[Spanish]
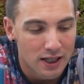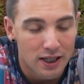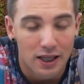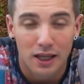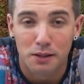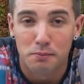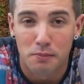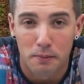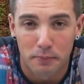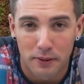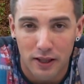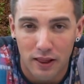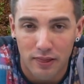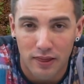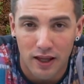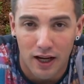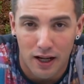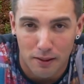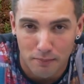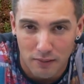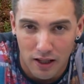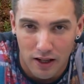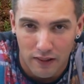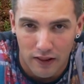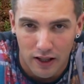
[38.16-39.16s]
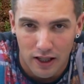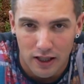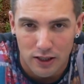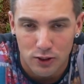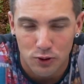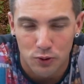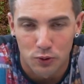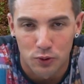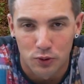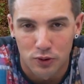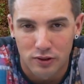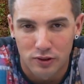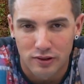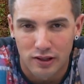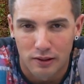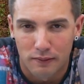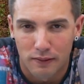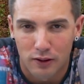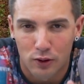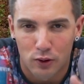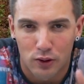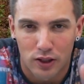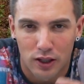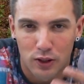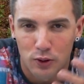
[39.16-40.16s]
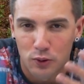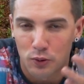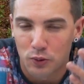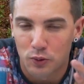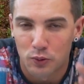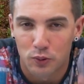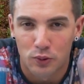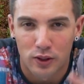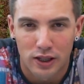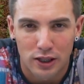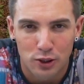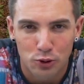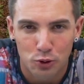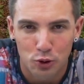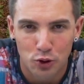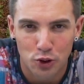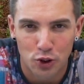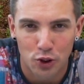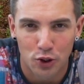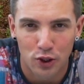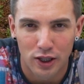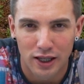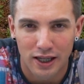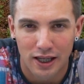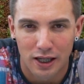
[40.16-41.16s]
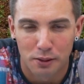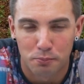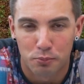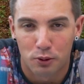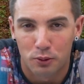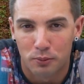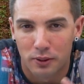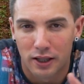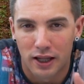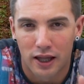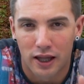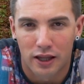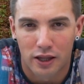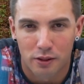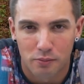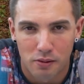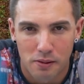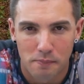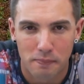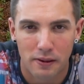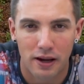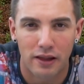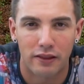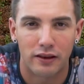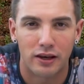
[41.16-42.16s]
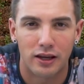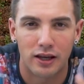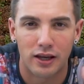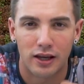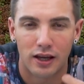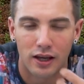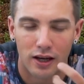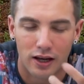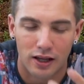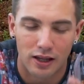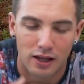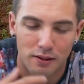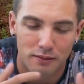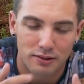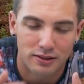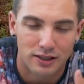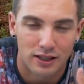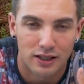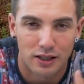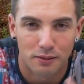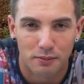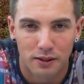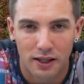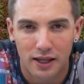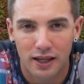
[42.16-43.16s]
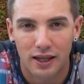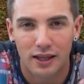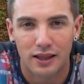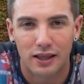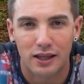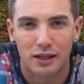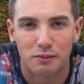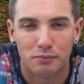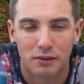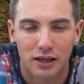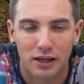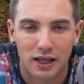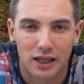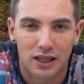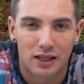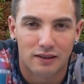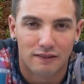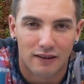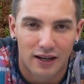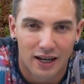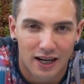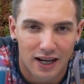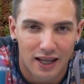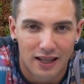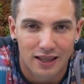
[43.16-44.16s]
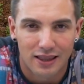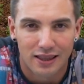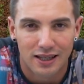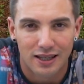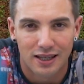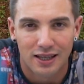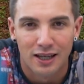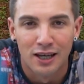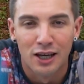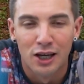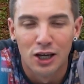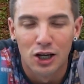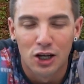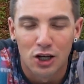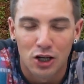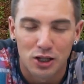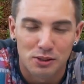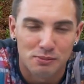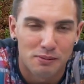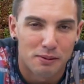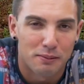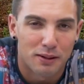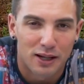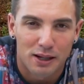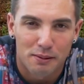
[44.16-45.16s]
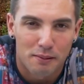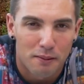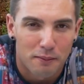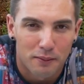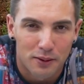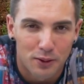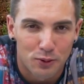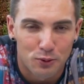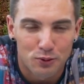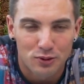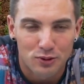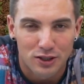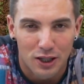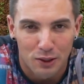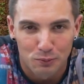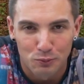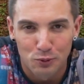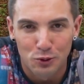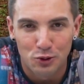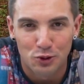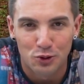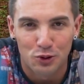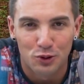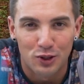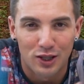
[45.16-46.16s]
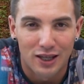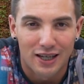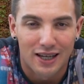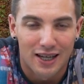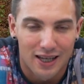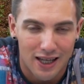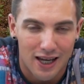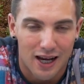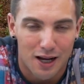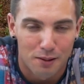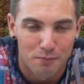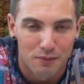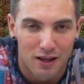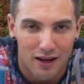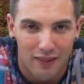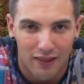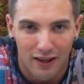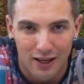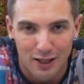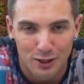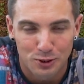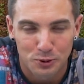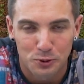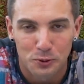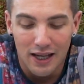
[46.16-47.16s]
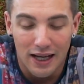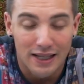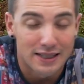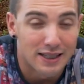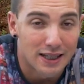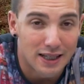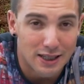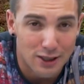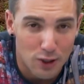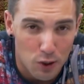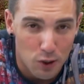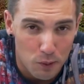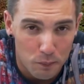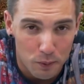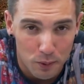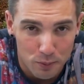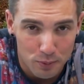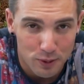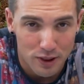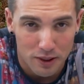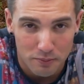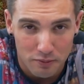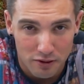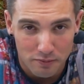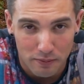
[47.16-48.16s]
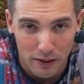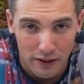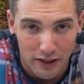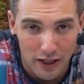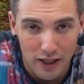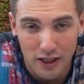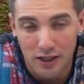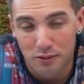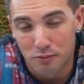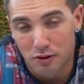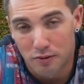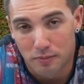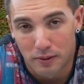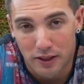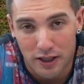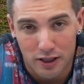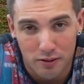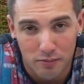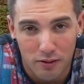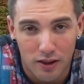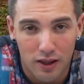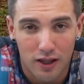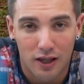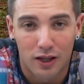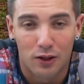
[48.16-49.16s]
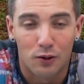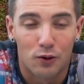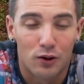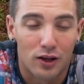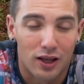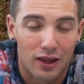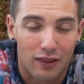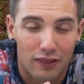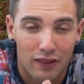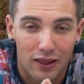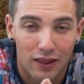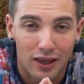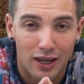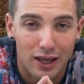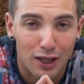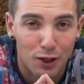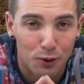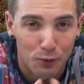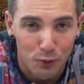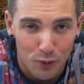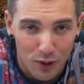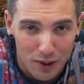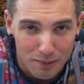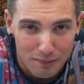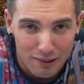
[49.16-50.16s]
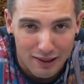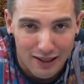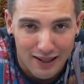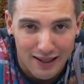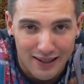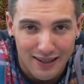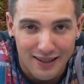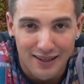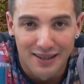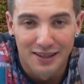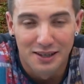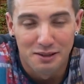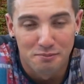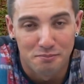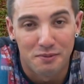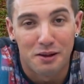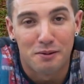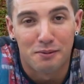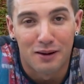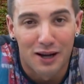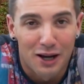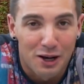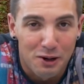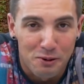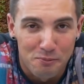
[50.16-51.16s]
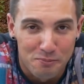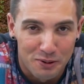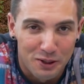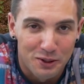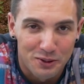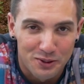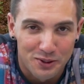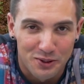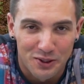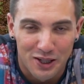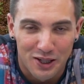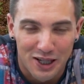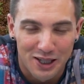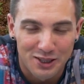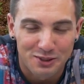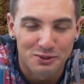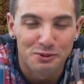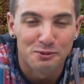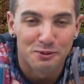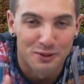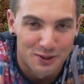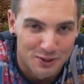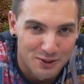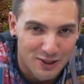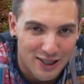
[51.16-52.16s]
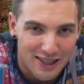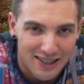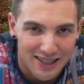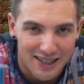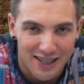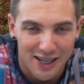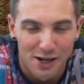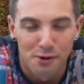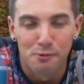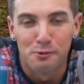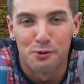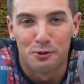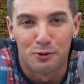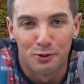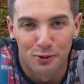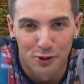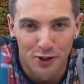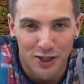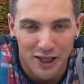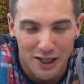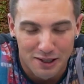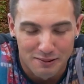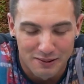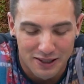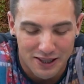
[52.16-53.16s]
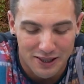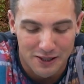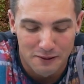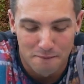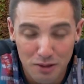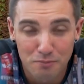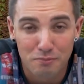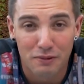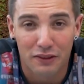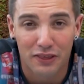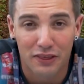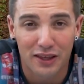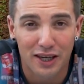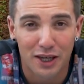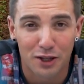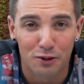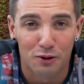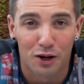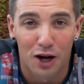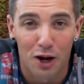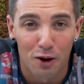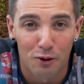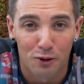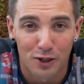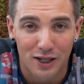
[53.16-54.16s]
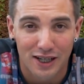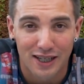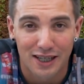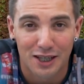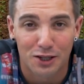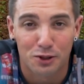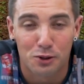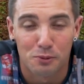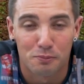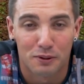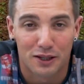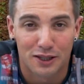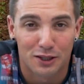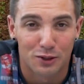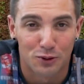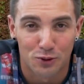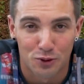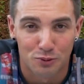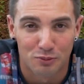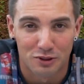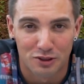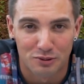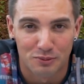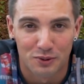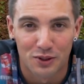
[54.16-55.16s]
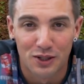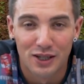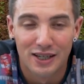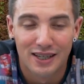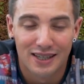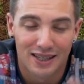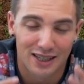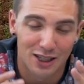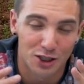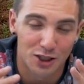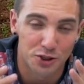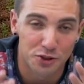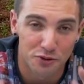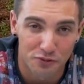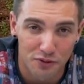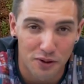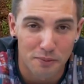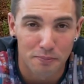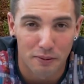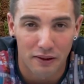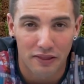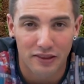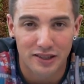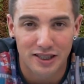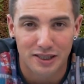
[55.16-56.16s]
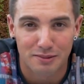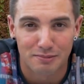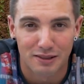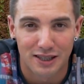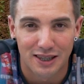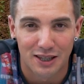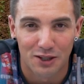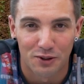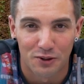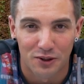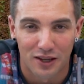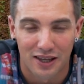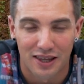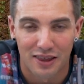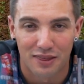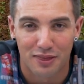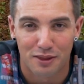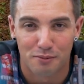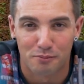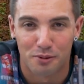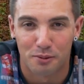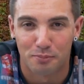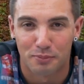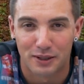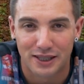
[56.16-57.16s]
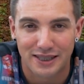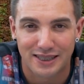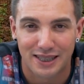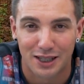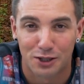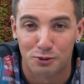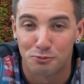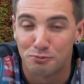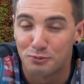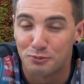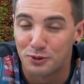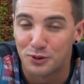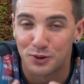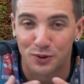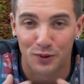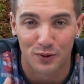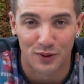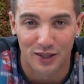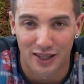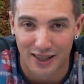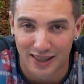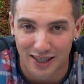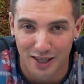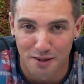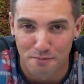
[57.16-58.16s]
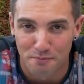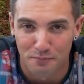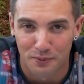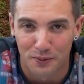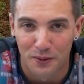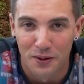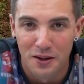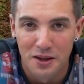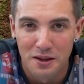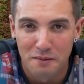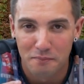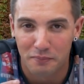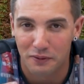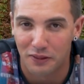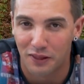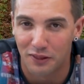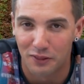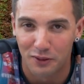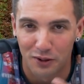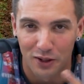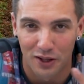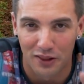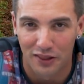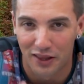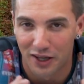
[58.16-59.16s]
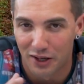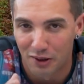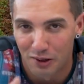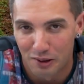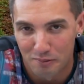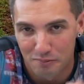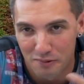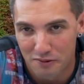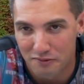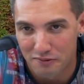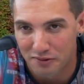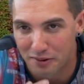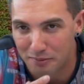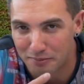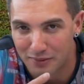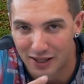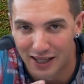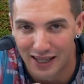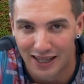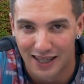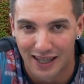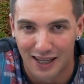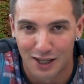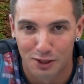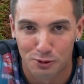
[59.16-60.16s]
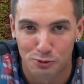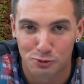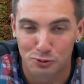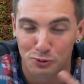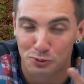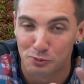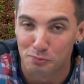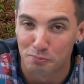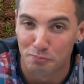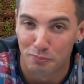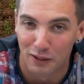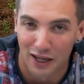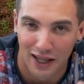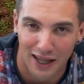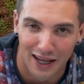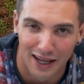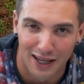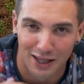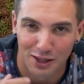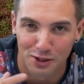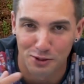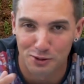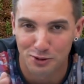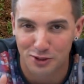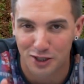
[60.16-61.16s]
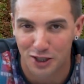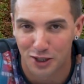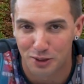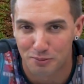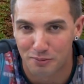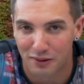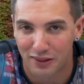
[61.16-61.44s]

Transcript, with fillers: y me apetecía cambiar de casco. Estaba corriendo con un casco Shoei que provenía de mi padre, era ya bastante viejete, me quedaba grande, no me acababa de gustar mucho y quería cambiar de casco. Así que se lo propuse a mis padres y mis padres me dijeron que de ninguna manera me iban a comprar otro casco cuando ya tenía uno, lógicamente. Me dijeron ahorra y cómpratelo tú mismo. Y eso fue precisamente lo que hice. Me pasé un montón de tiempo pidiéndole dinero a mi familia en los cumpleaños, que no